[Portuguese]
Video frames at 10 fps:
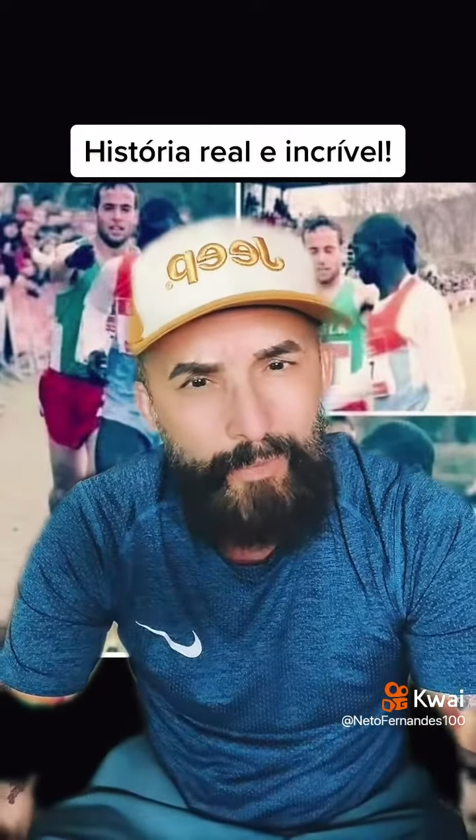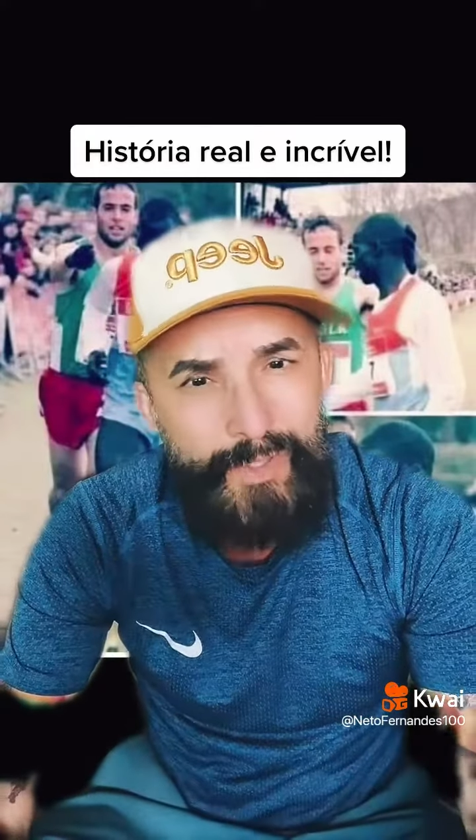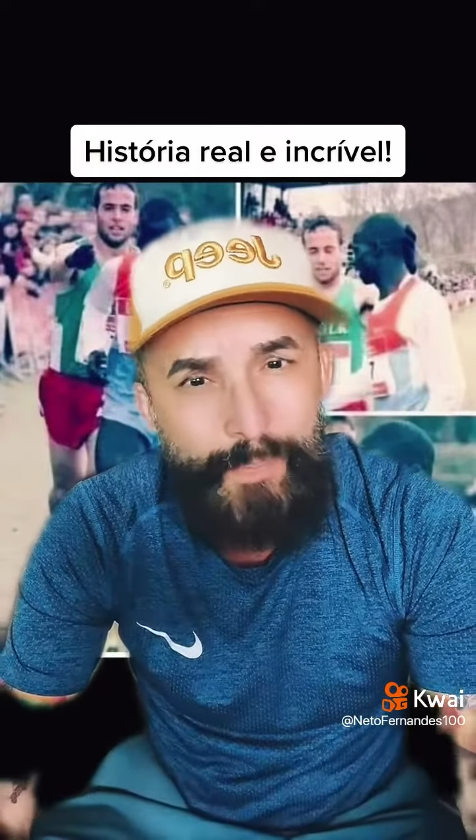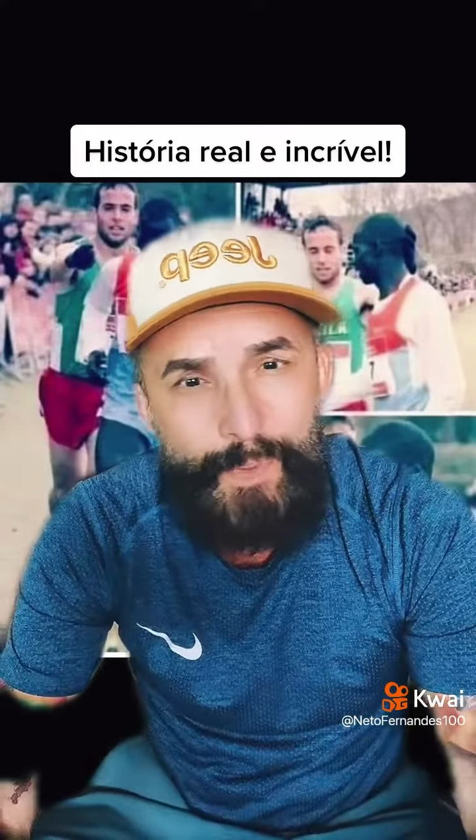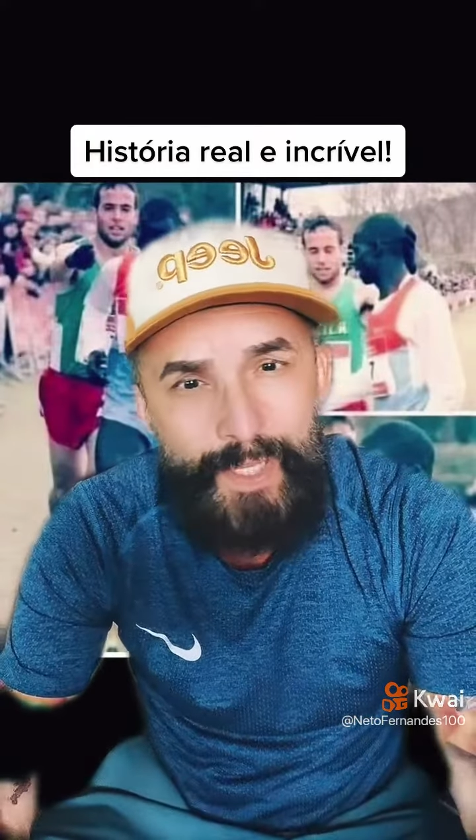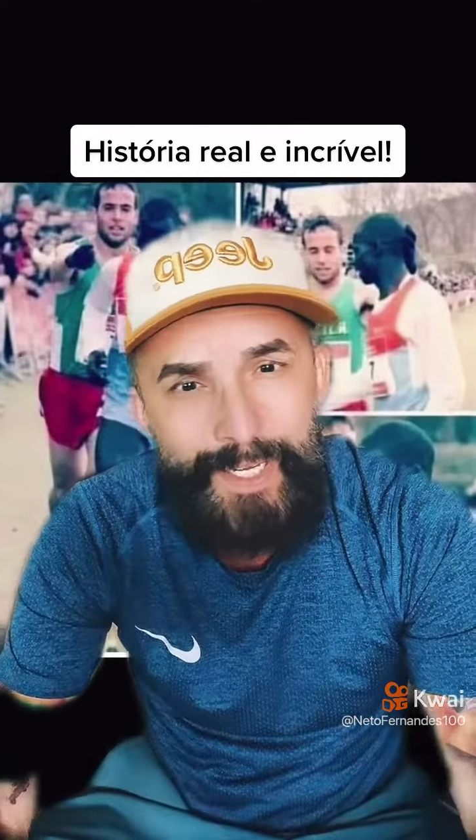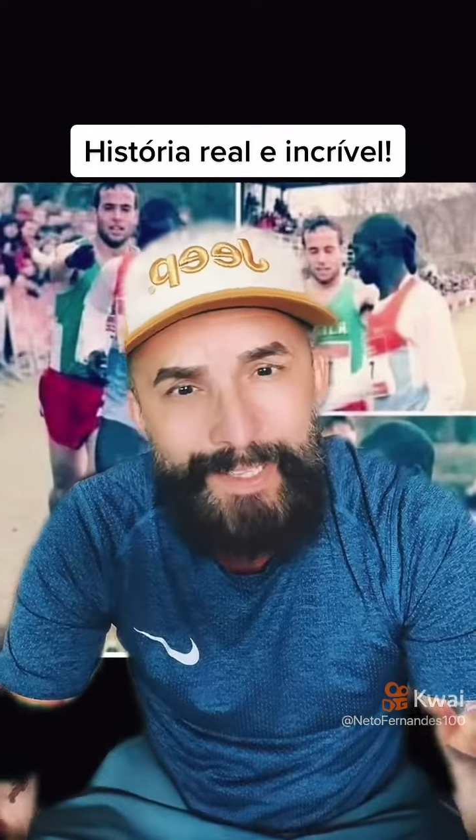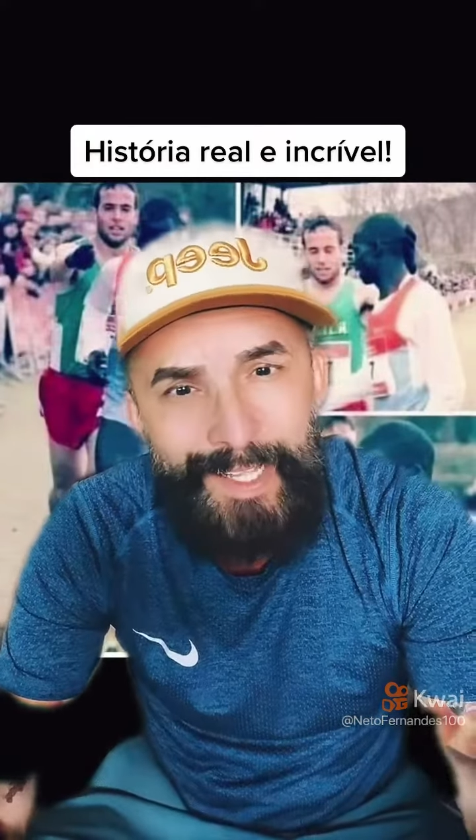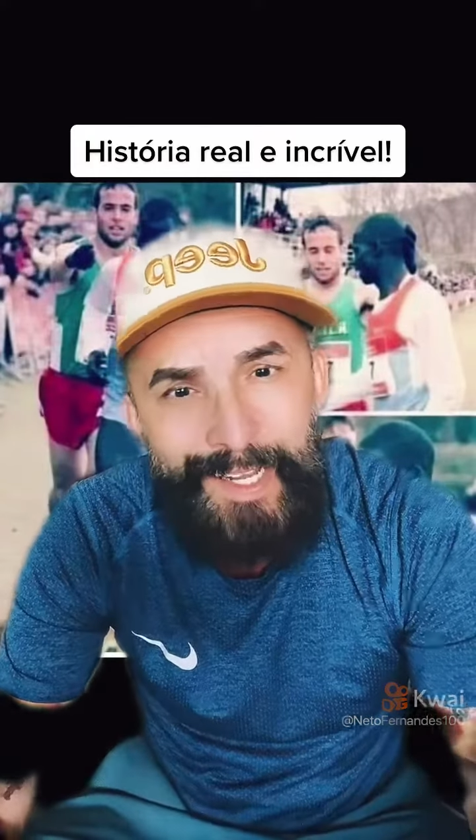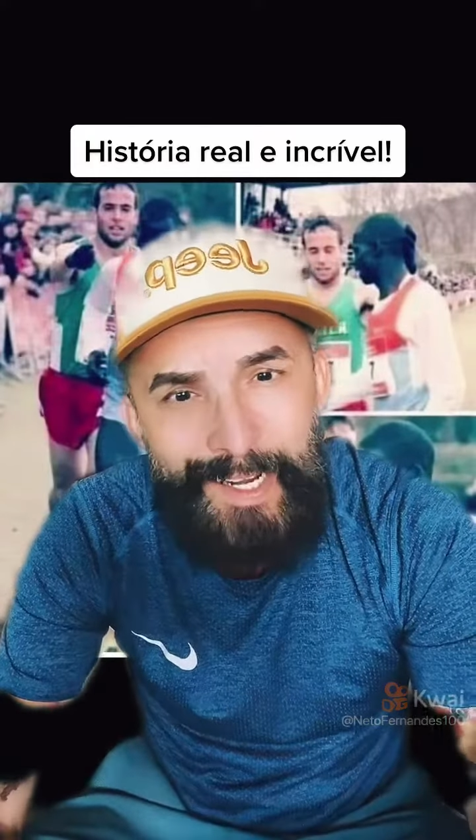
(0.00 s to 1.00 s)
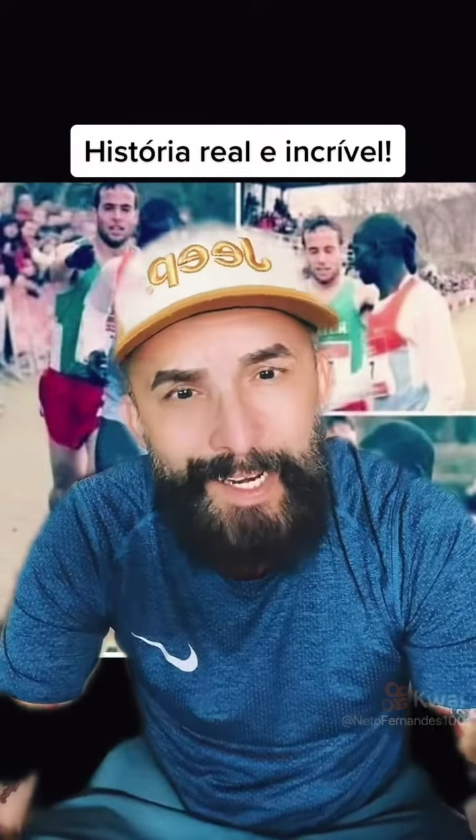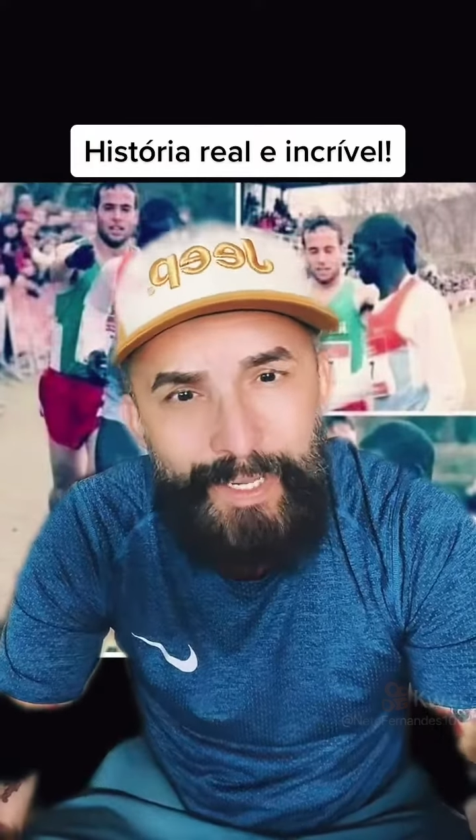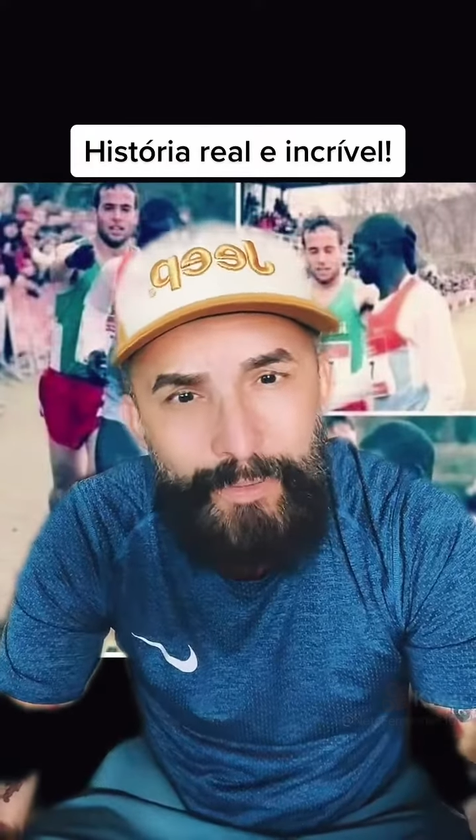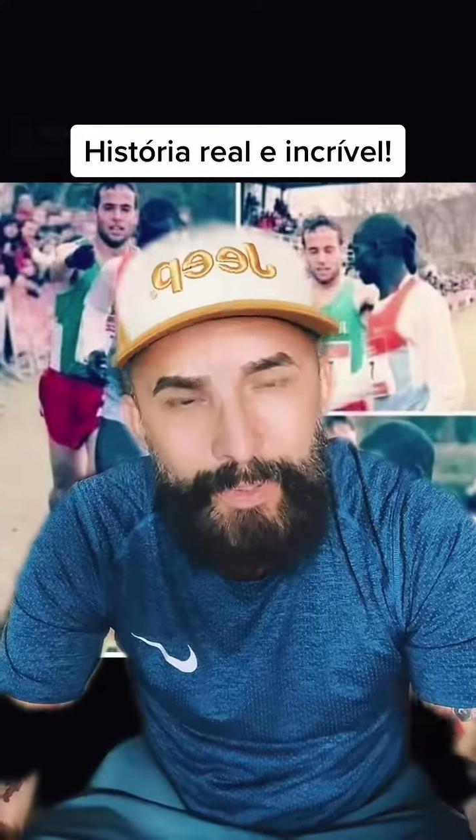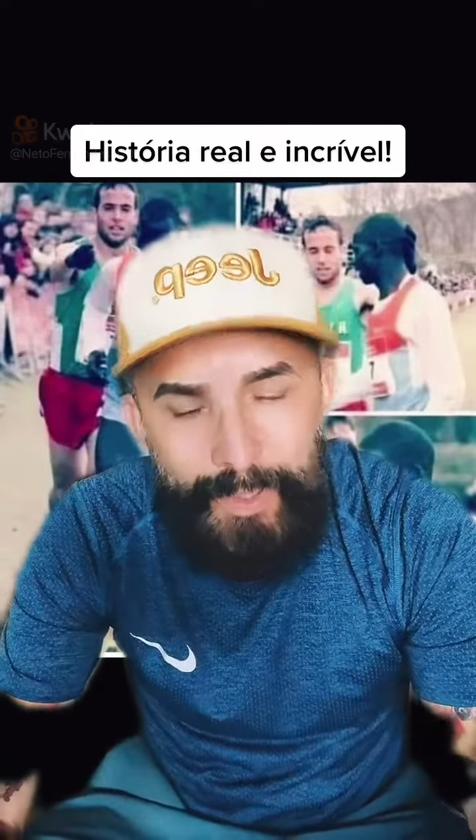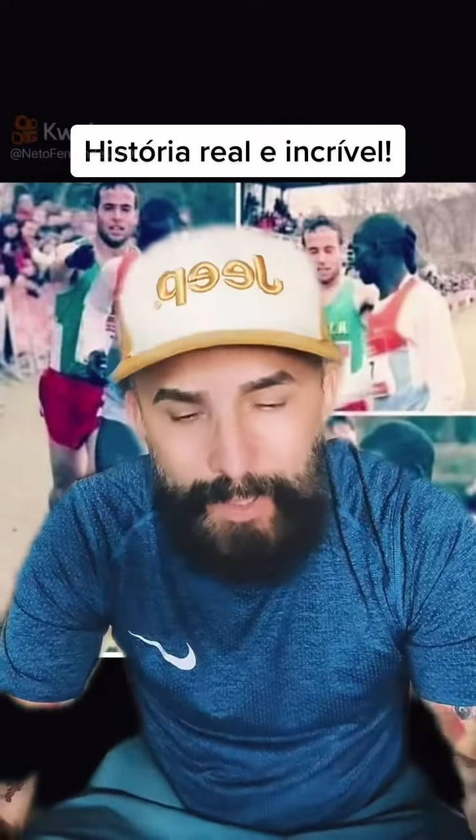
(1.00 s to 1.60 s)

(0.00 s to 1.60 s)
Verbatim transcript: Você poderia ter ganho.